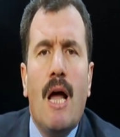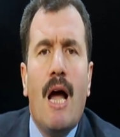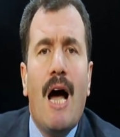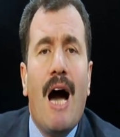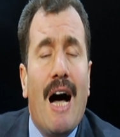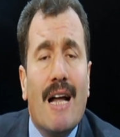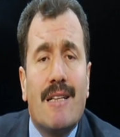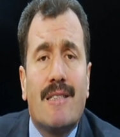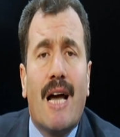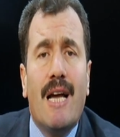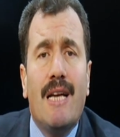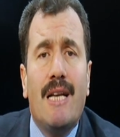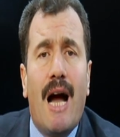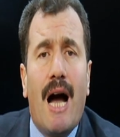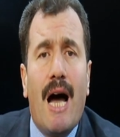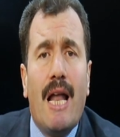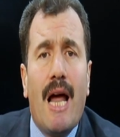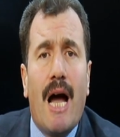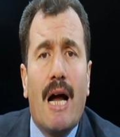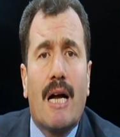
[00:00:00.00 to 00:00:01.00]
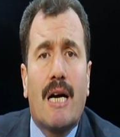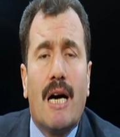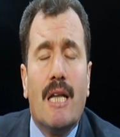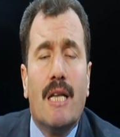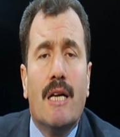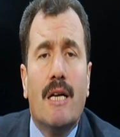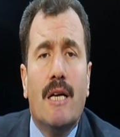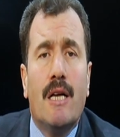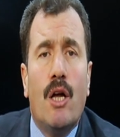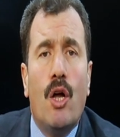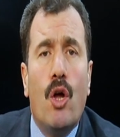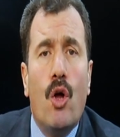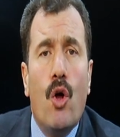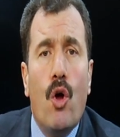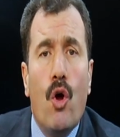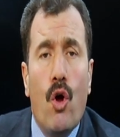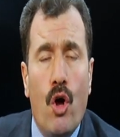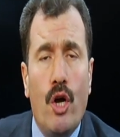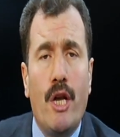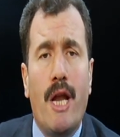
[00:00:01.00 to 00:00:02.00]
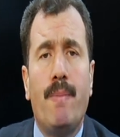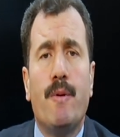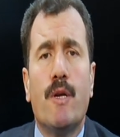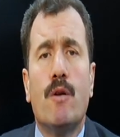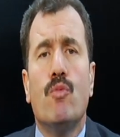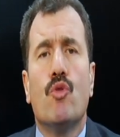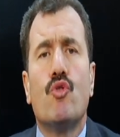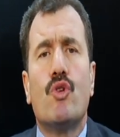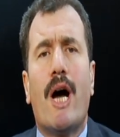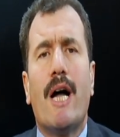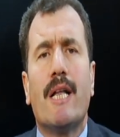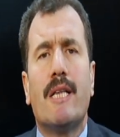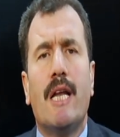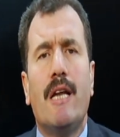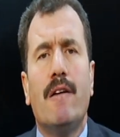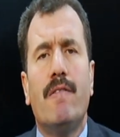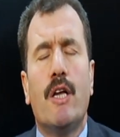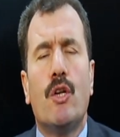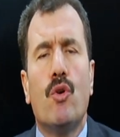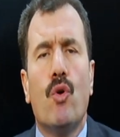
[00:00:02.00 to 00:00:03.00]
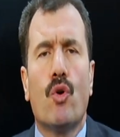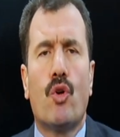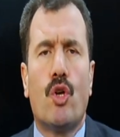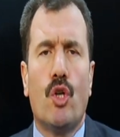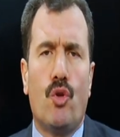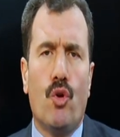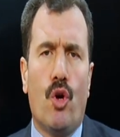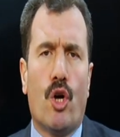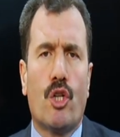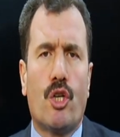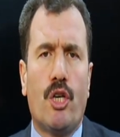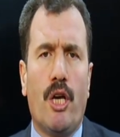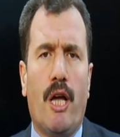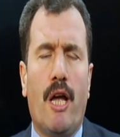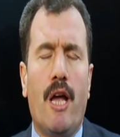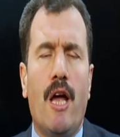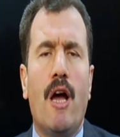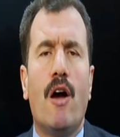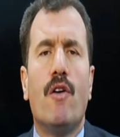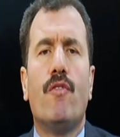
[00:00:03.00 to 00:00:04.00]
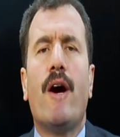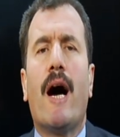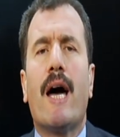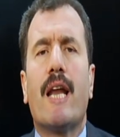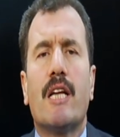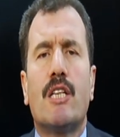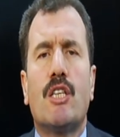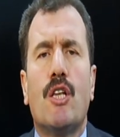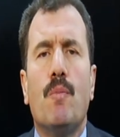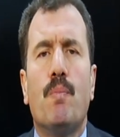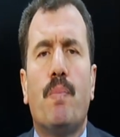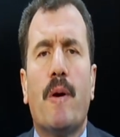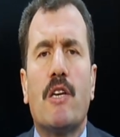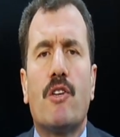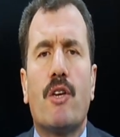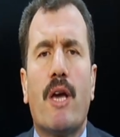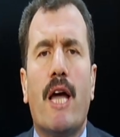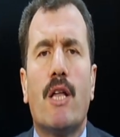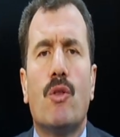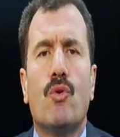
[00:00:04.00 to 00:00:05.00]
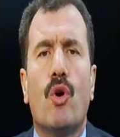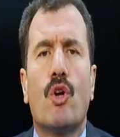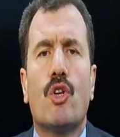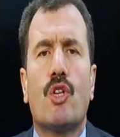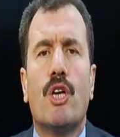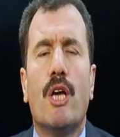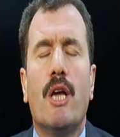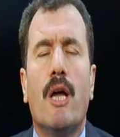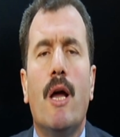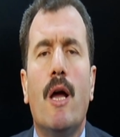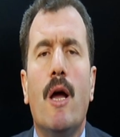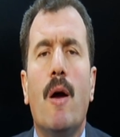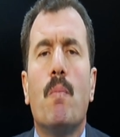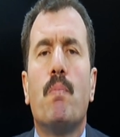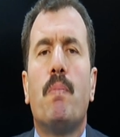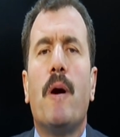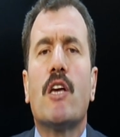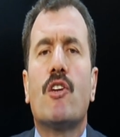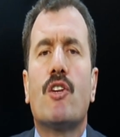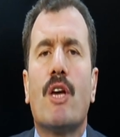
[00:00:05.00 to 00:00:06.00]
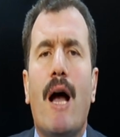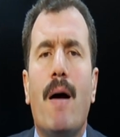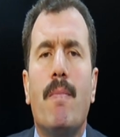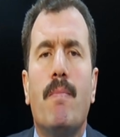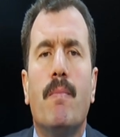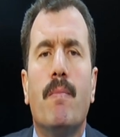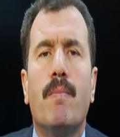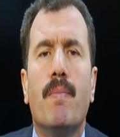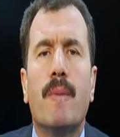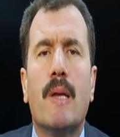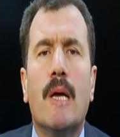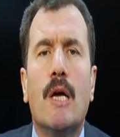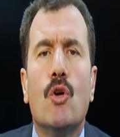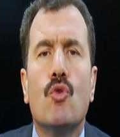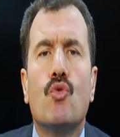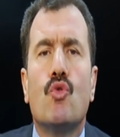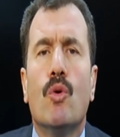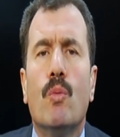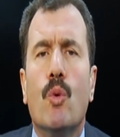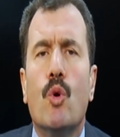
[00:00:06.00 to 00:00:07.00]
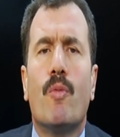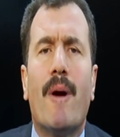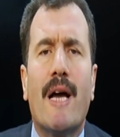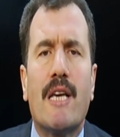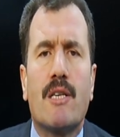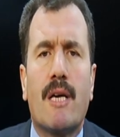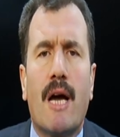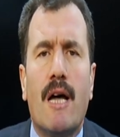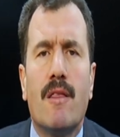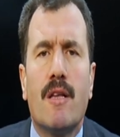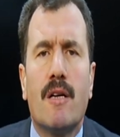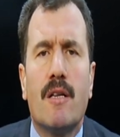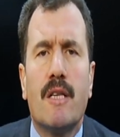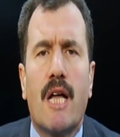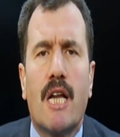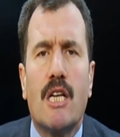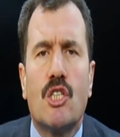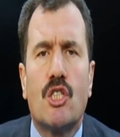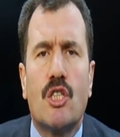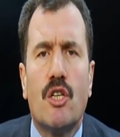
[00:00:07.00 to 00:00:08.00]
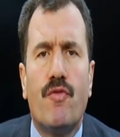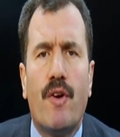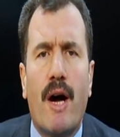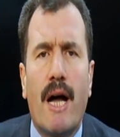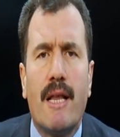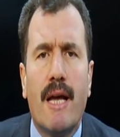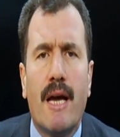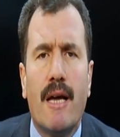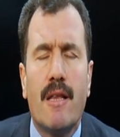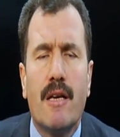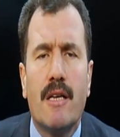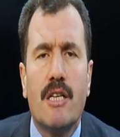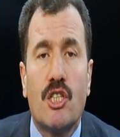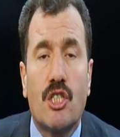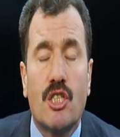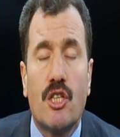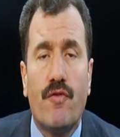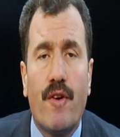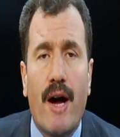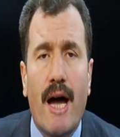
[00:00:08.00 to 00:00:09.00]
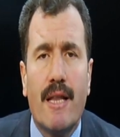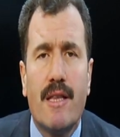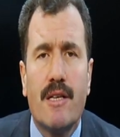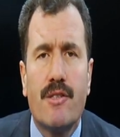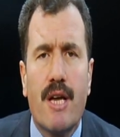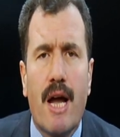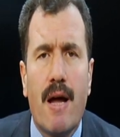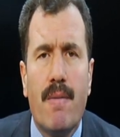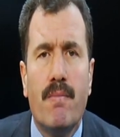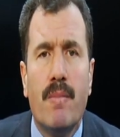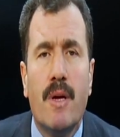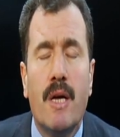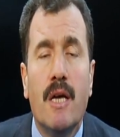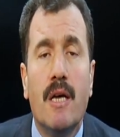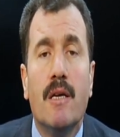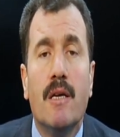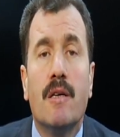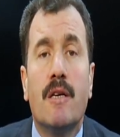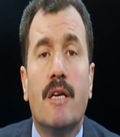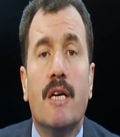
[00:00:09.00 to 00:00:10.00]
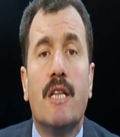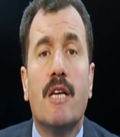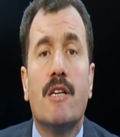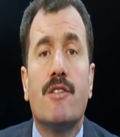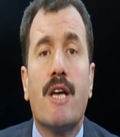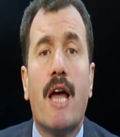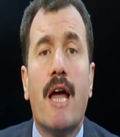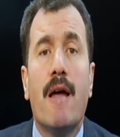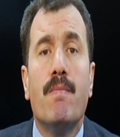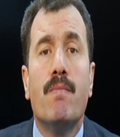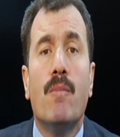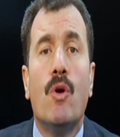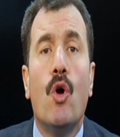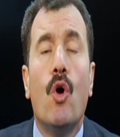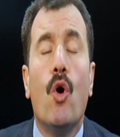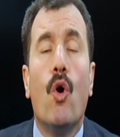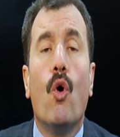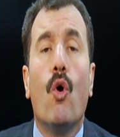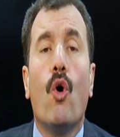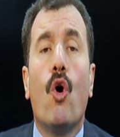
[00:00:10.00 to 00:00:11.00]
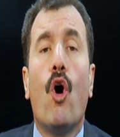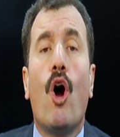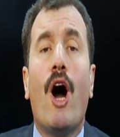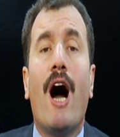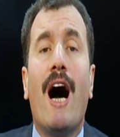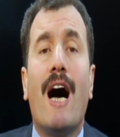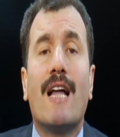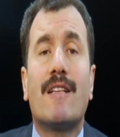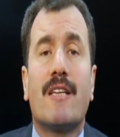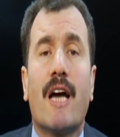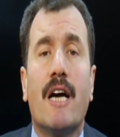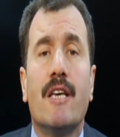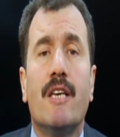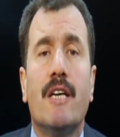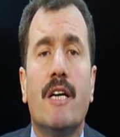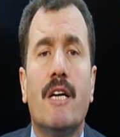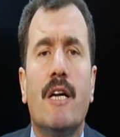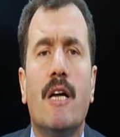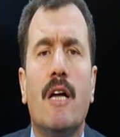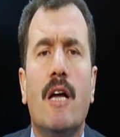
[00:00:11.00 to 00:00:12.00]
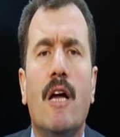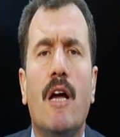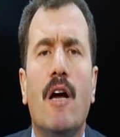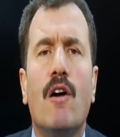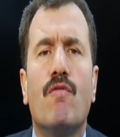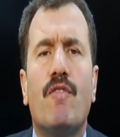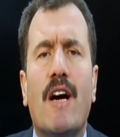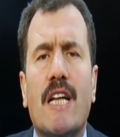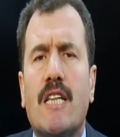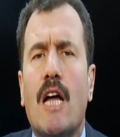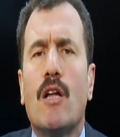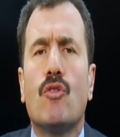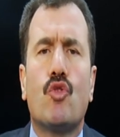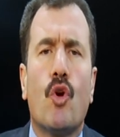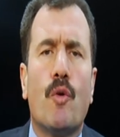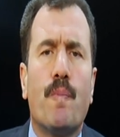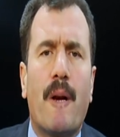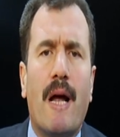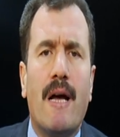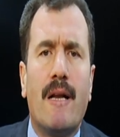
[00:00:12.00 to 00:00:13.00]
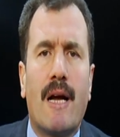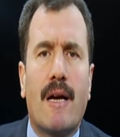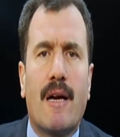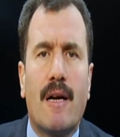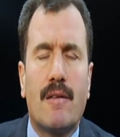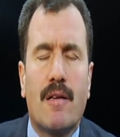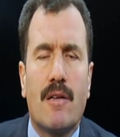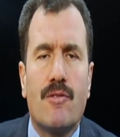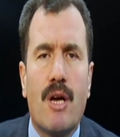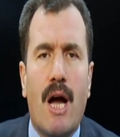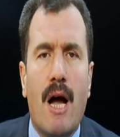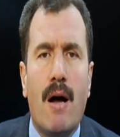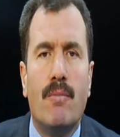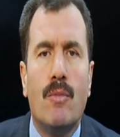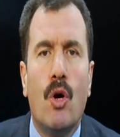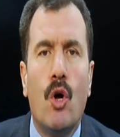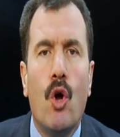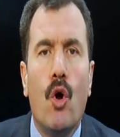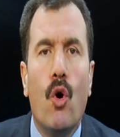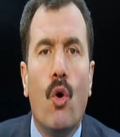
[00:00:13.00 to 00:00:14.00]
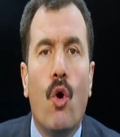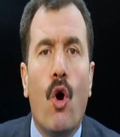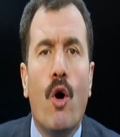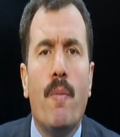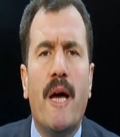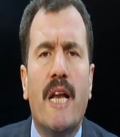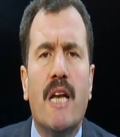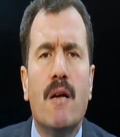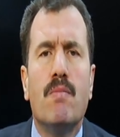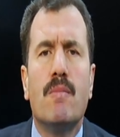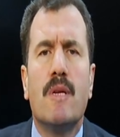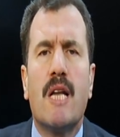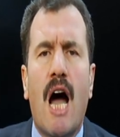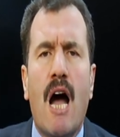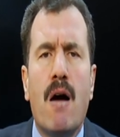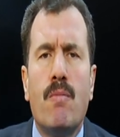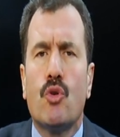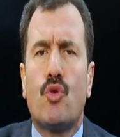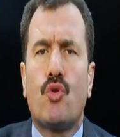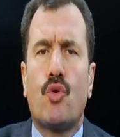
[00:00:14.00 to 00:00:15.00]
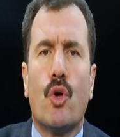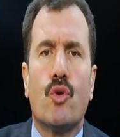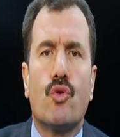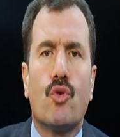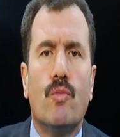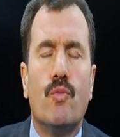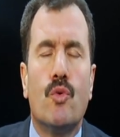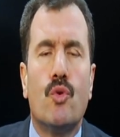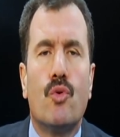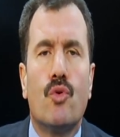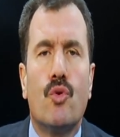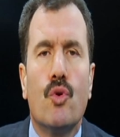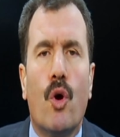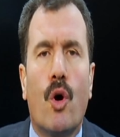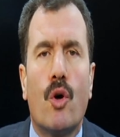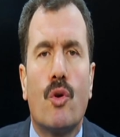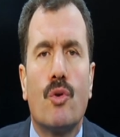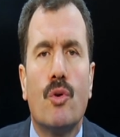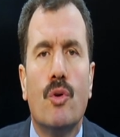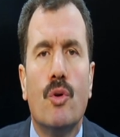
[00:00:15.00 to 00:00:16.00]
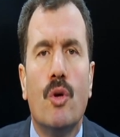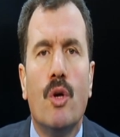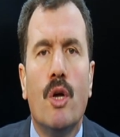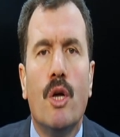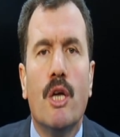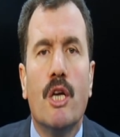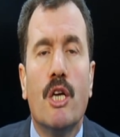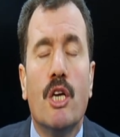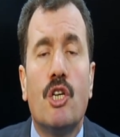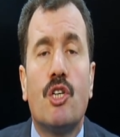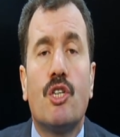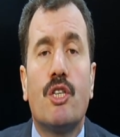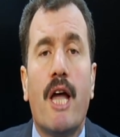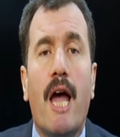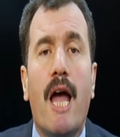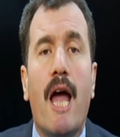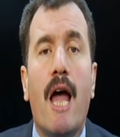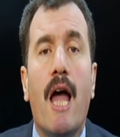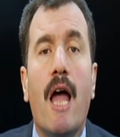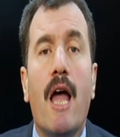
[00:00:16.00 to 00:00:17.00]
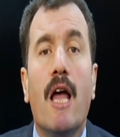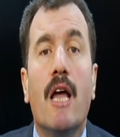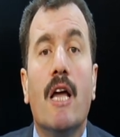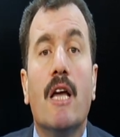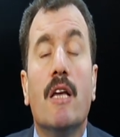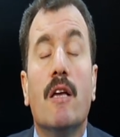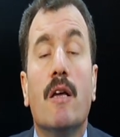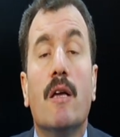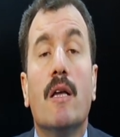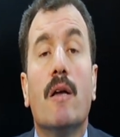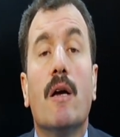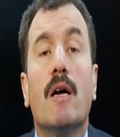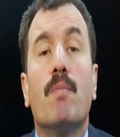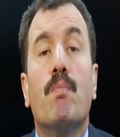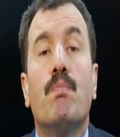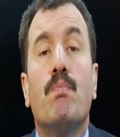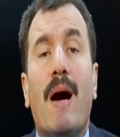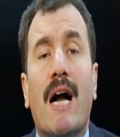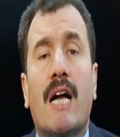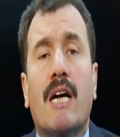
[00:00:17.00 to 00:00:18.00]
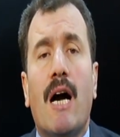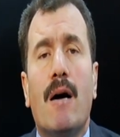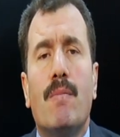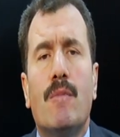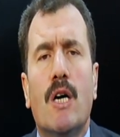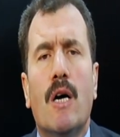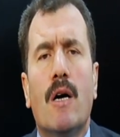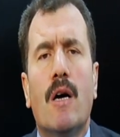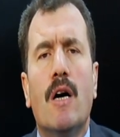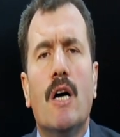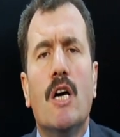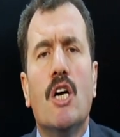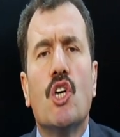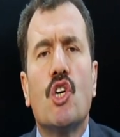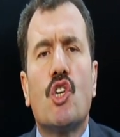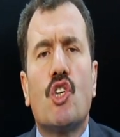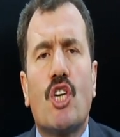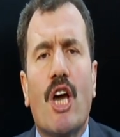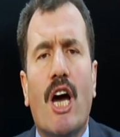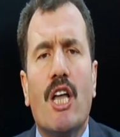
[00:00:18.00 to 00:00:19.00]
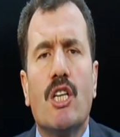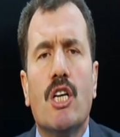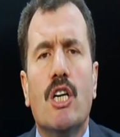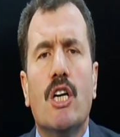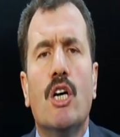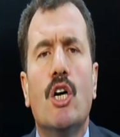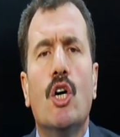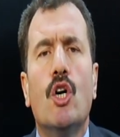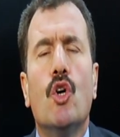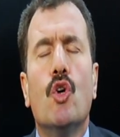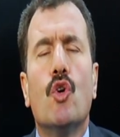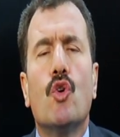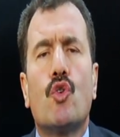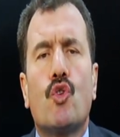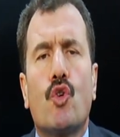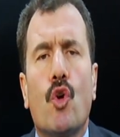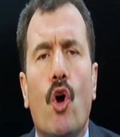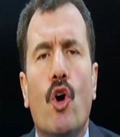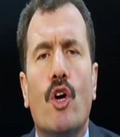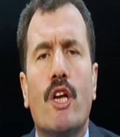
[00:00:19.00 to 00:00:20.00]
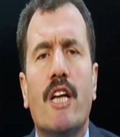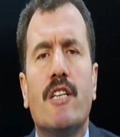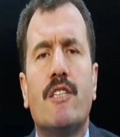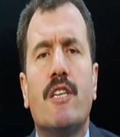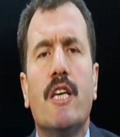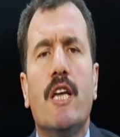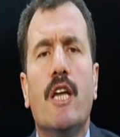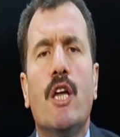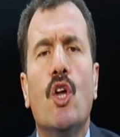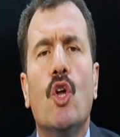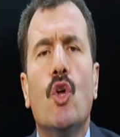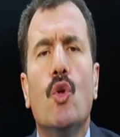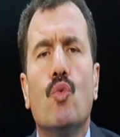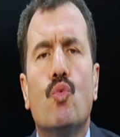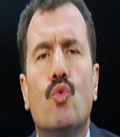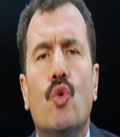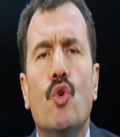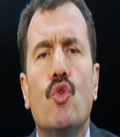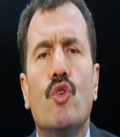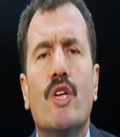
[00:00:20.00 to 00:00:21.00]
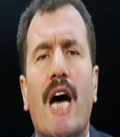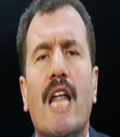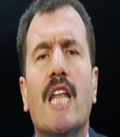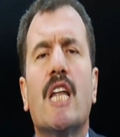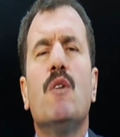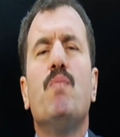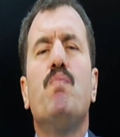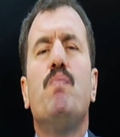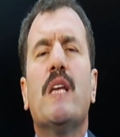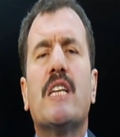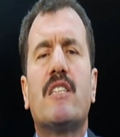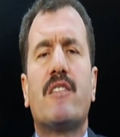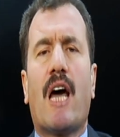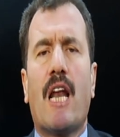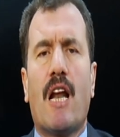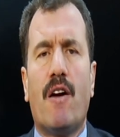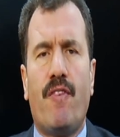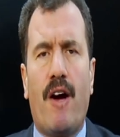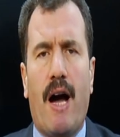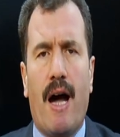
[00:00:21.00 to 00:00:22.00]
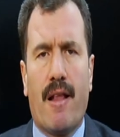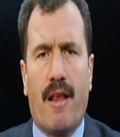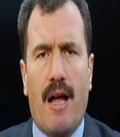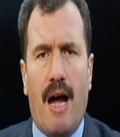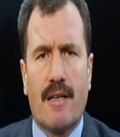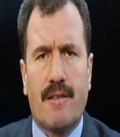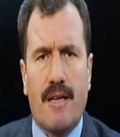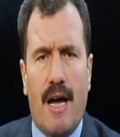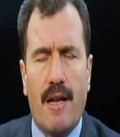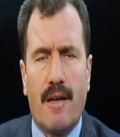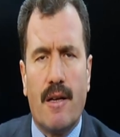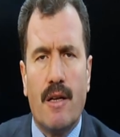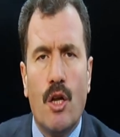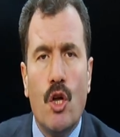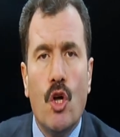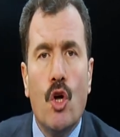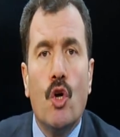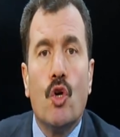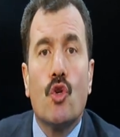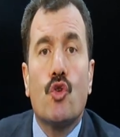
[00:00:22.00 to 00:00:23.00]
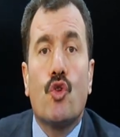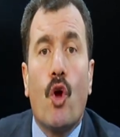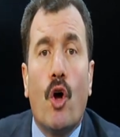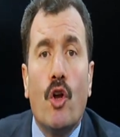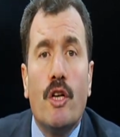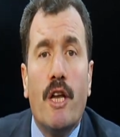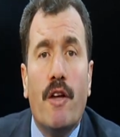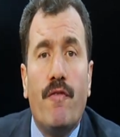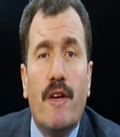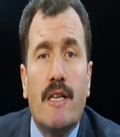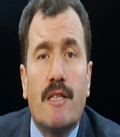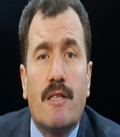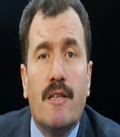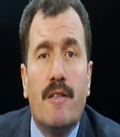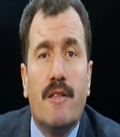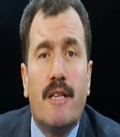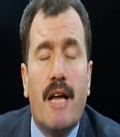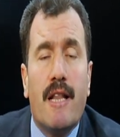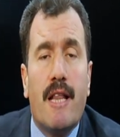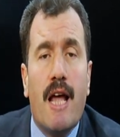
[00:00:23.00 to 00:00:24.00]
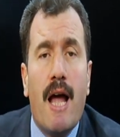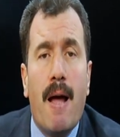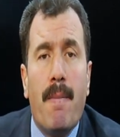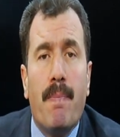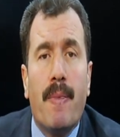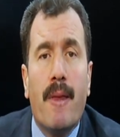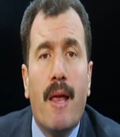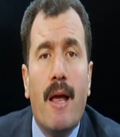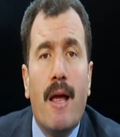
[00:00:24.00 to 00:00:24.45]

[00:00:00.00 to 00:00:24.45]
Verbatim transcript: Hatay'la alakalı öyle bir mücadele veriyor ki diyor ki Fahrettin Paşa'ya diyor ki paşam Cumhurbaşkanlığından istifade ede, istifa edeceğim. Gideceğim o Hatay'ı vatan toprağına katacağım. O benim namus sözümdür diyor. İşte makamı, şanı, şöhreti, dünyalı bir tarafa atan son nefesinde de